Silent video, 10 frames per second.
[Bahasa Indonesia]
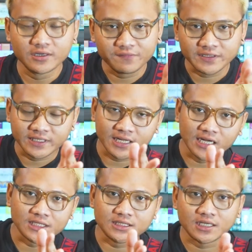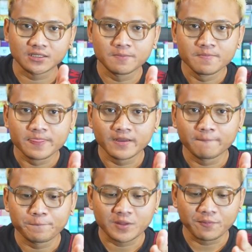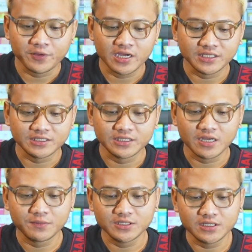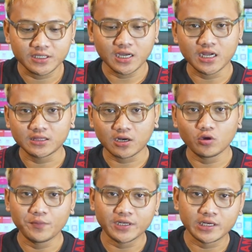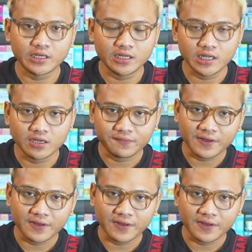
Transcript: vanilla custard tapi yang di sini yang menjadi karakter dominan adalah